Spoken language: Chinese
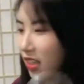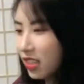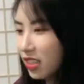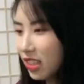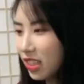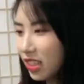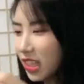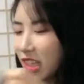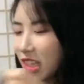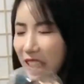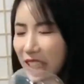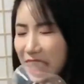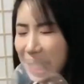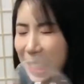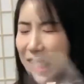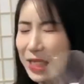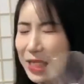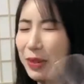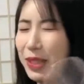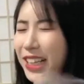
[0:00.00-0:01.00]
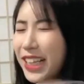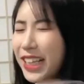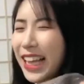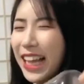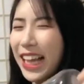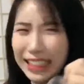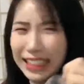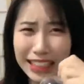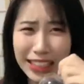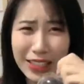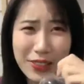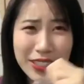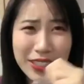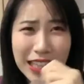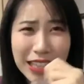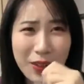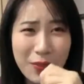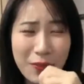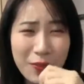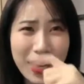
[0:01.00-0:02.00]
这让人起鸡皮疙瘩的声音，我
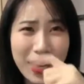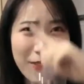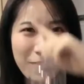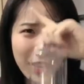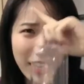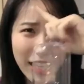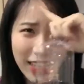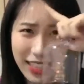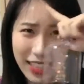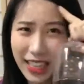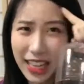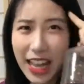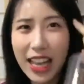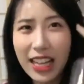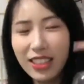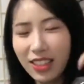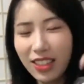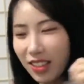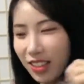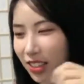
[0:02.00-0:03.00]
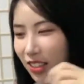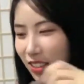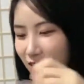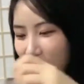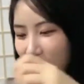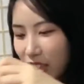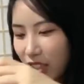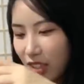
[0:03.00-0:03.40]
现在都不敢把它给盖上了。